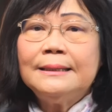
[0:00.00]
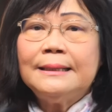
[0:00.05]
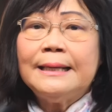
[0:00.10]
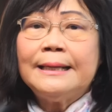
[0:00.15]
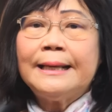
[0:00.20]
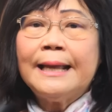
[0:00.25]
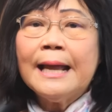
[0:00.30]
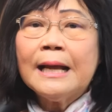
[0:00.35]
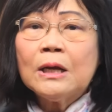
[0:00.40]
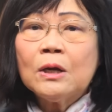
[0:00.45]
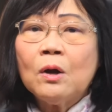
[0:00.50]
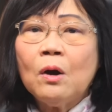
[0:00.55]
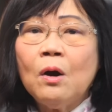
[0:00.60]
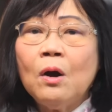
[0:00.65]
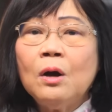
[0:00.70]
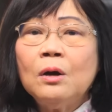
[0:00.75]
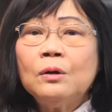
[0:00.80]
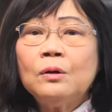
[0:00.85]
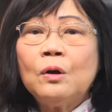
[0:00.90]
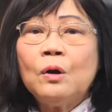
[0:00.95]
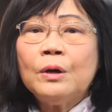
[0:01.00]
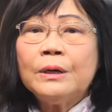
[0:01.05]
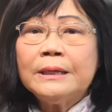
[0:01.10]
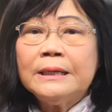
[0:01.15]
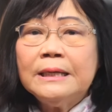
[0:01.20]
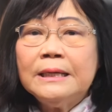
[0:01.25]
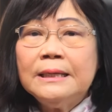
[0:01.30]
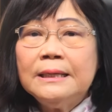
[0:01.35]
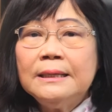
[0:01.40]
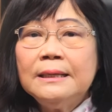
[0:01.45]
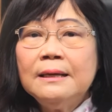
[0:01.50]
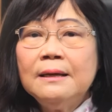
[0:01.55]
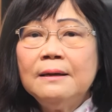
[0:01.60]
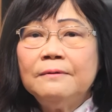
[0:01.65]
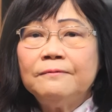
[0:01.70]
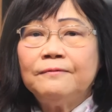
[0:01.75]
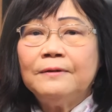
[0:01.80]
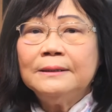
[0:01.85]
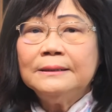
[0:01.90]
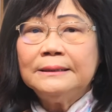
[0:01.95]
thì các con có cái
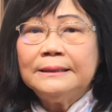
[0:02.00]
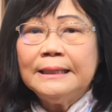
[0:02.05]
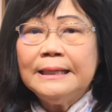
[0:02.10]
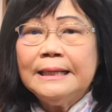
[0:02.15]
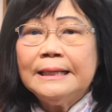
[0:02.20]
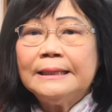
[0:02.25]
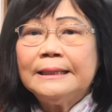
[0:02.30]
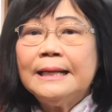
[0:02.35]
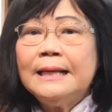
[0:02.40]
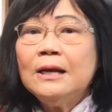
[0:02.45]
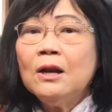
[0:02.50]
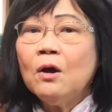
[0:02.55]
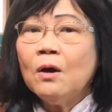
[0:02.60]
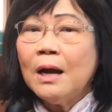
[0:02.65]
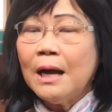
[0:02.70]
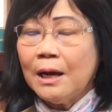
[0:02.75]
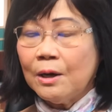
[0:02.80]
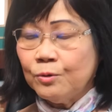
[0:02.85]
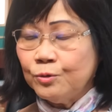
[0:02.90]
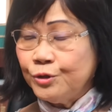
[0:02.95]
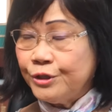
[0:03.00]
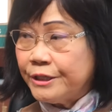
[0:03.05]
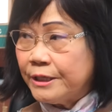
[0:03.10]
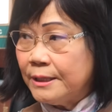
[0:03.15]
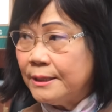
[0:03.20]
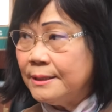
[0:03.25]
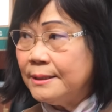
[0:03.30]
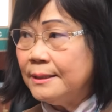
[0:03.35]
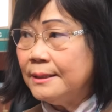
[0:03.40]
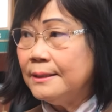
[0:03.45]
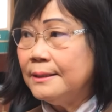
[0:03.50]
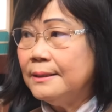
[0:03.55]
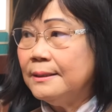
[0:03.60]
phần tiền để lo hậu sự